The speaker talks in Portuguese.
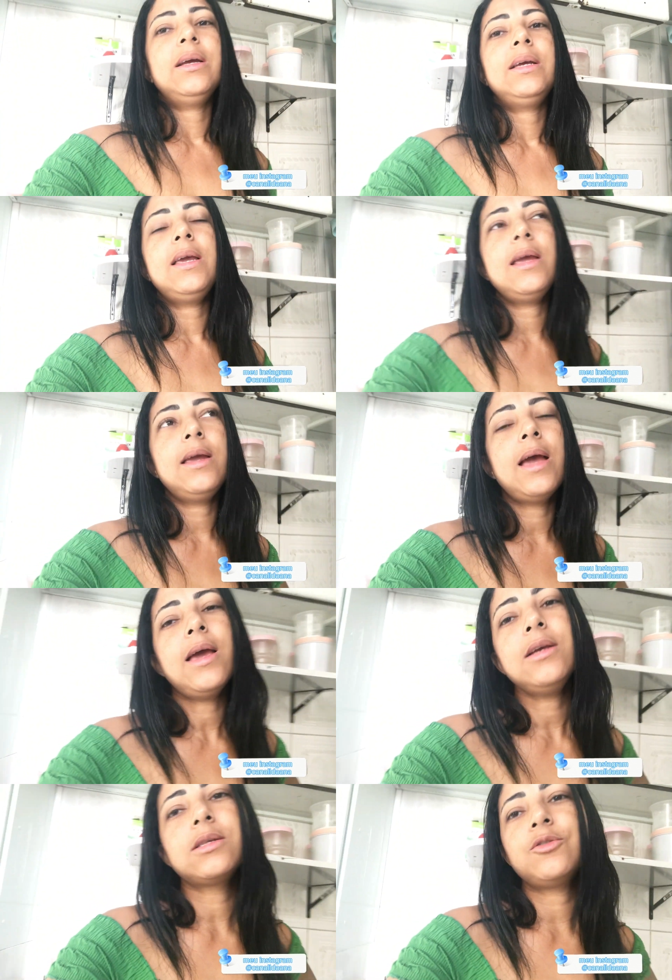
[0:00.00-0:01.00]
E
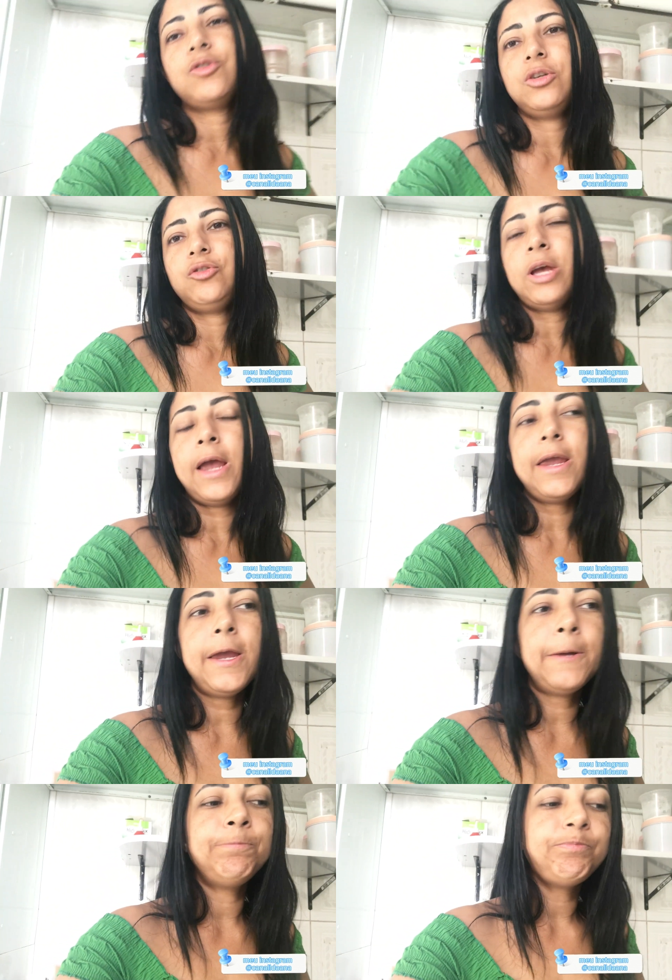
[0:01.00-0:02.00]
é isso, gente.
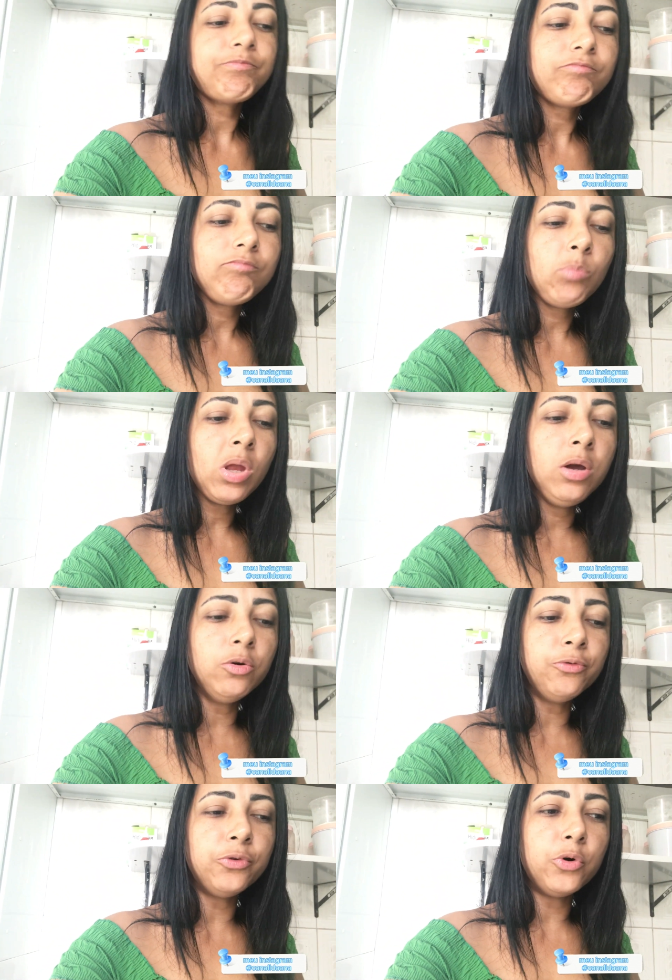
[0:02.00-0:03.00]
Aí eu
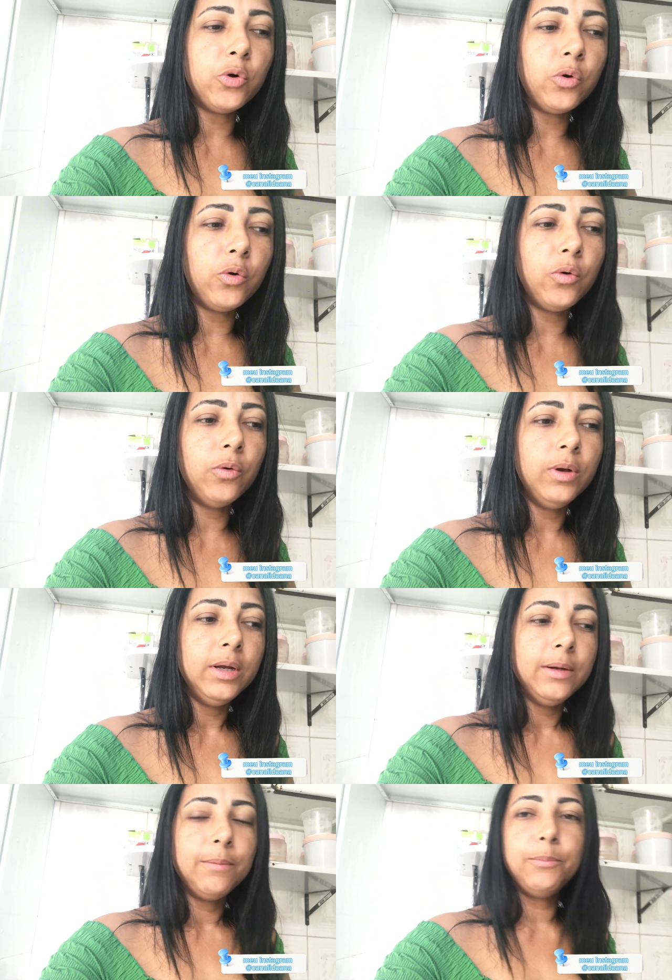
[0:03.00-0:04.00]
vou
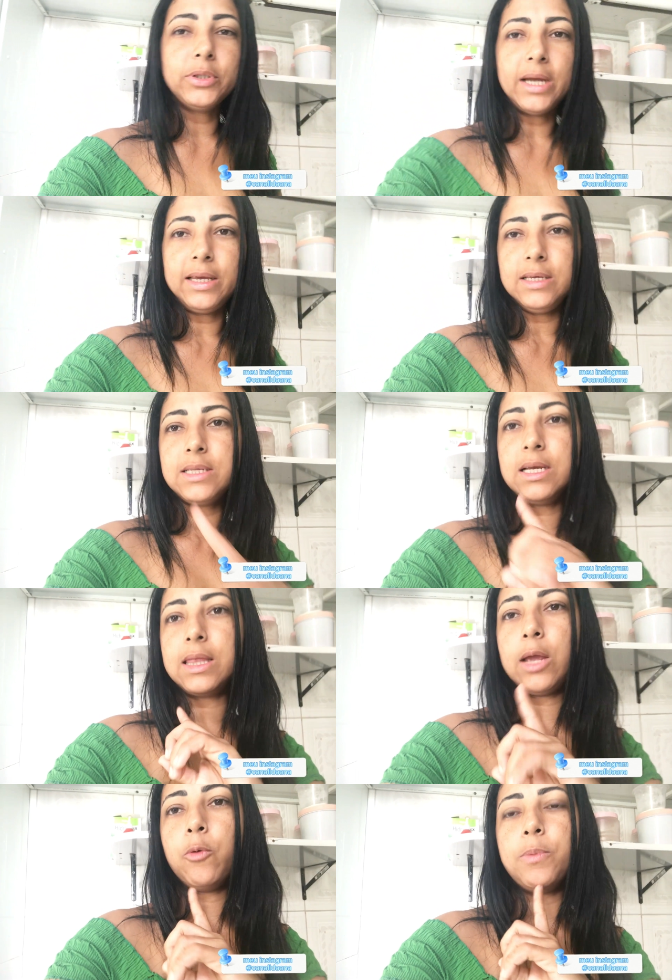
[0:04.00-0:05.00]
botar aqui,
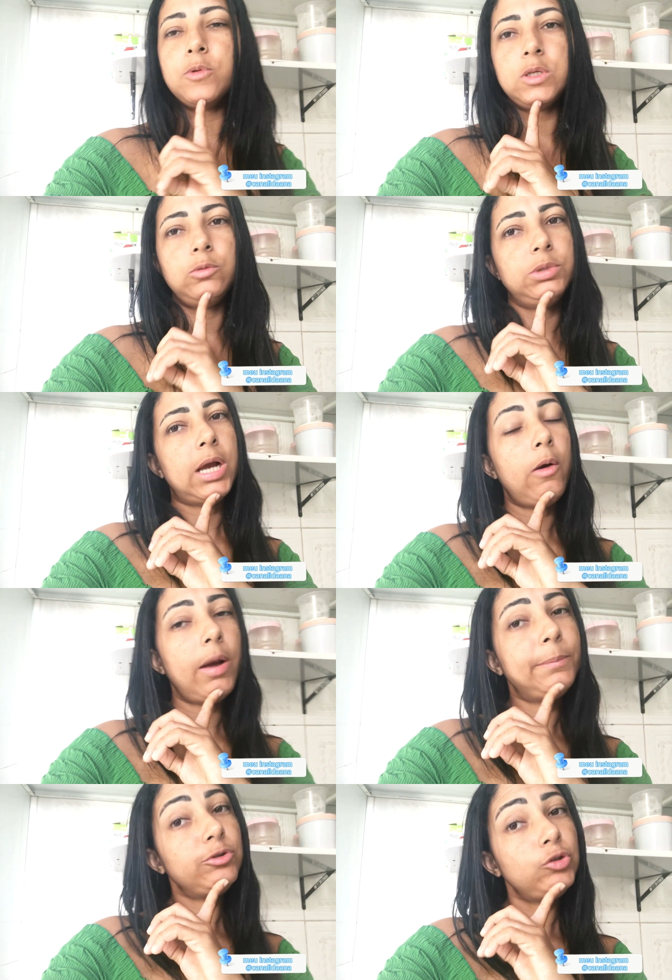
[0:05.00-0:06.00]
esquentar aqui o pãozinho no micão
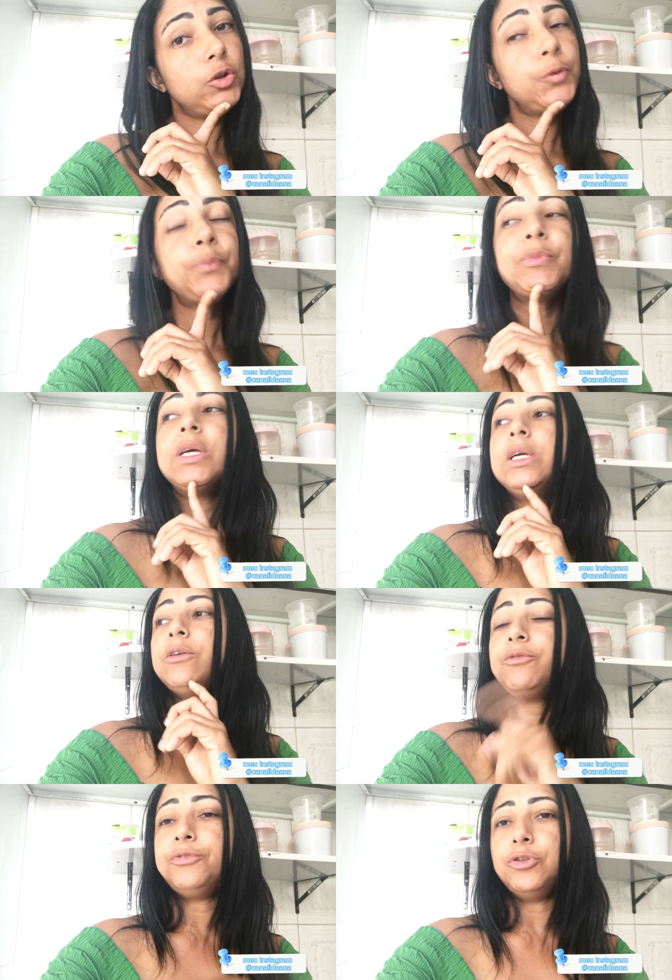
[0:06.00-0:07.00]
rapidinho,
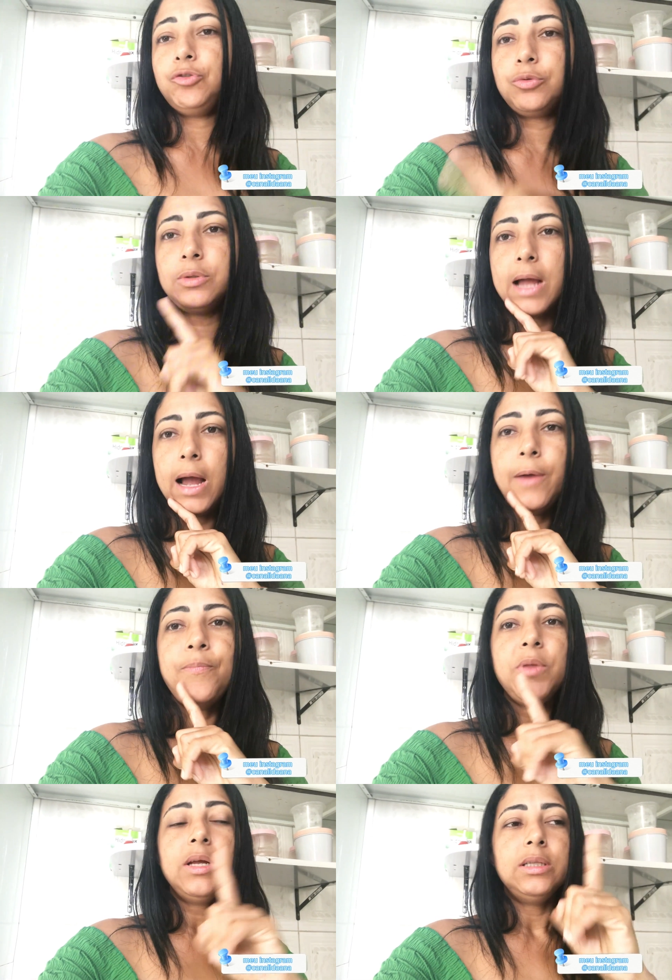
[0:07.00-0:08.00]
vou estudar.
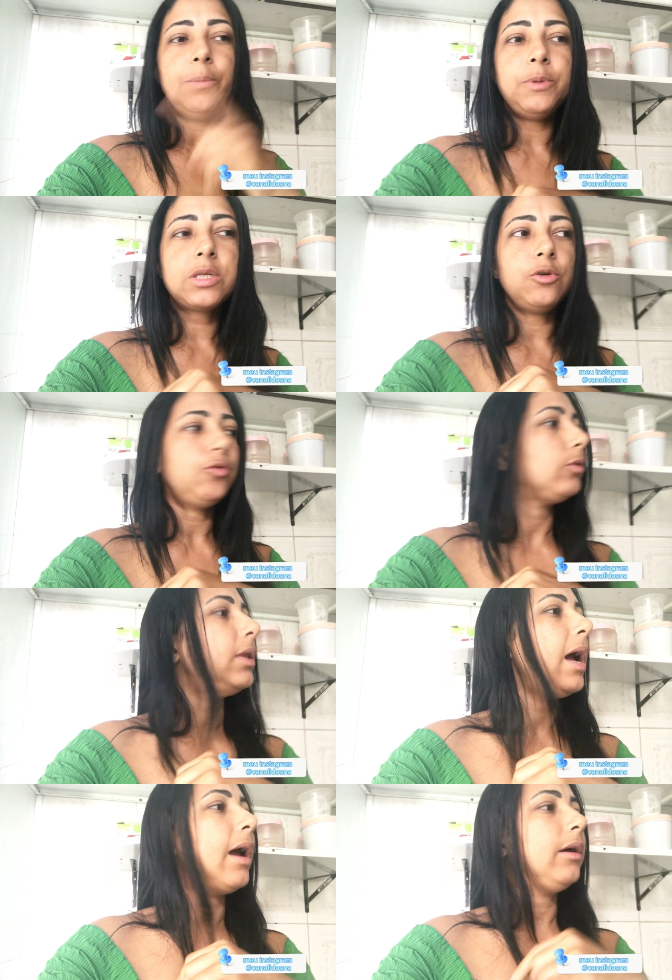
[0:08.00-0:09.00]
Depois que eu
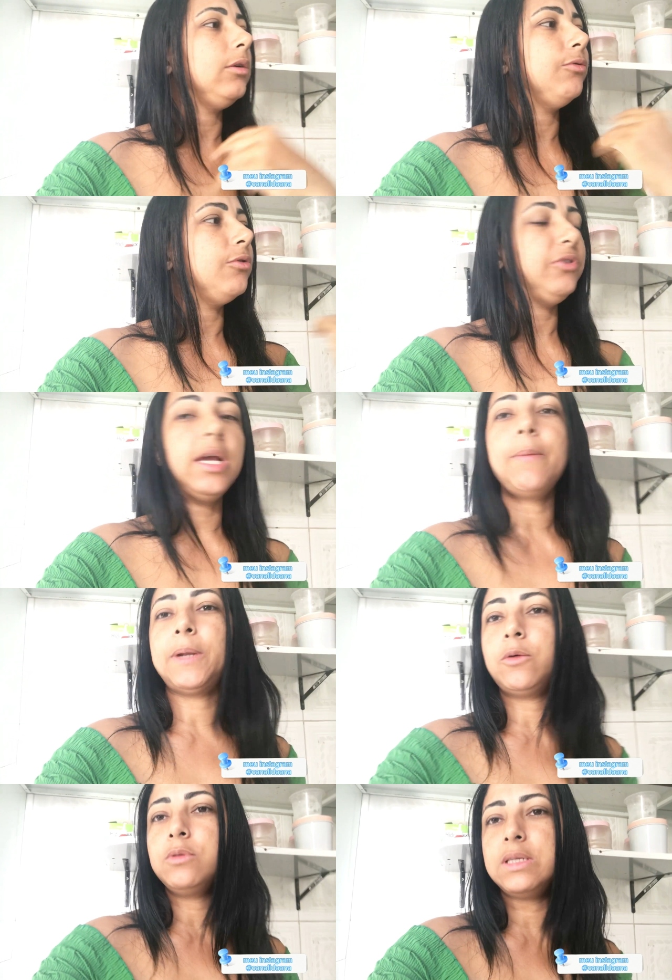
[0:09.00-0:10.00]
estudar, eu vou vir aqui
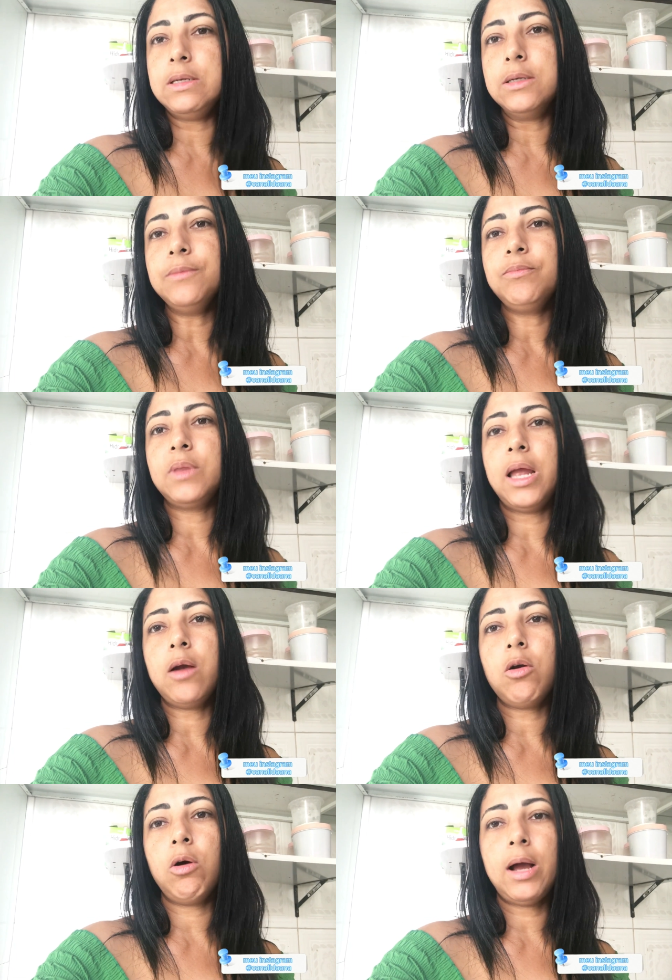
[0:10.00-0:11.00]
pra cozinha, né,
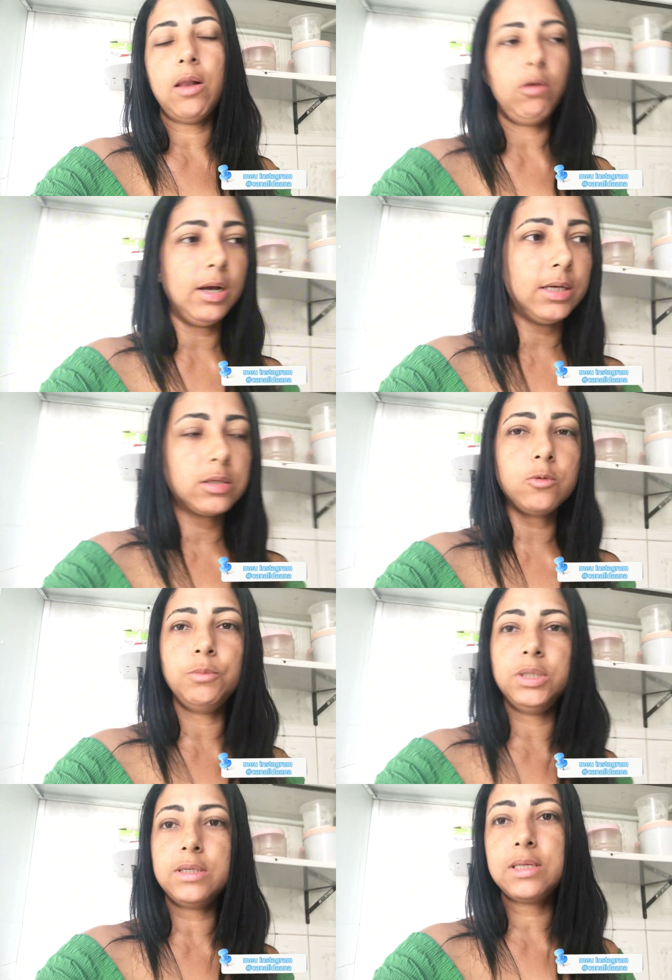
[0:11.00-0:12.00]
colocar logo aqui as
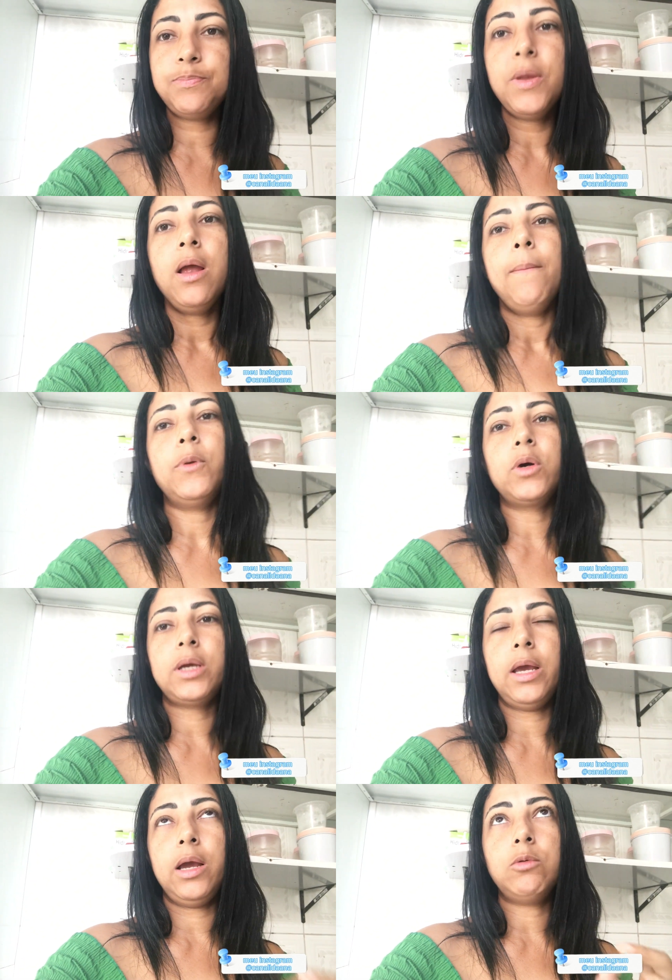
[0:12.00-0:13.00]
comidas,
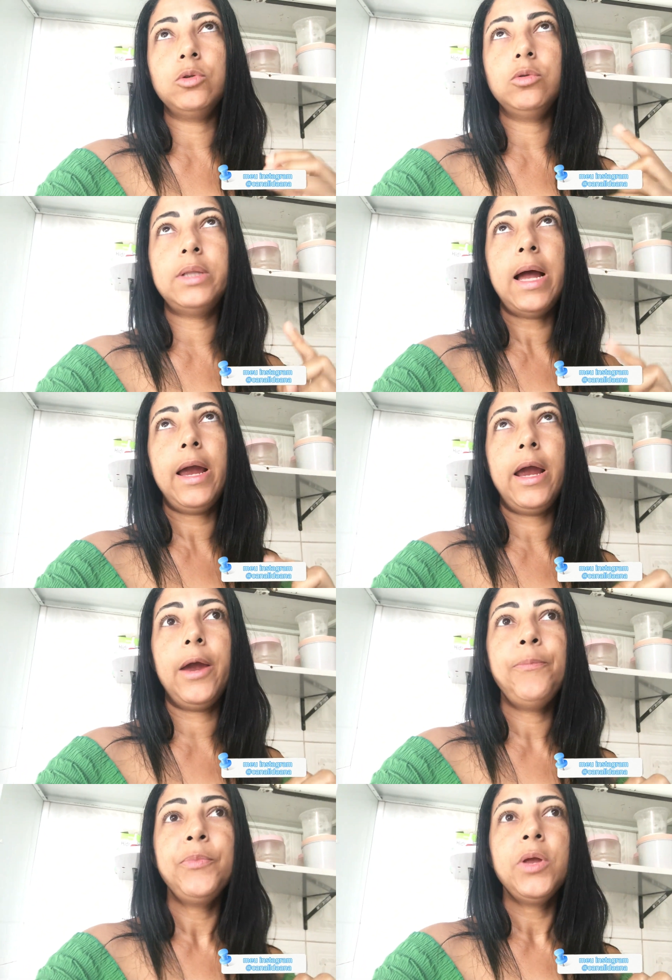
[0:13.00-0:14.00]
porque quando der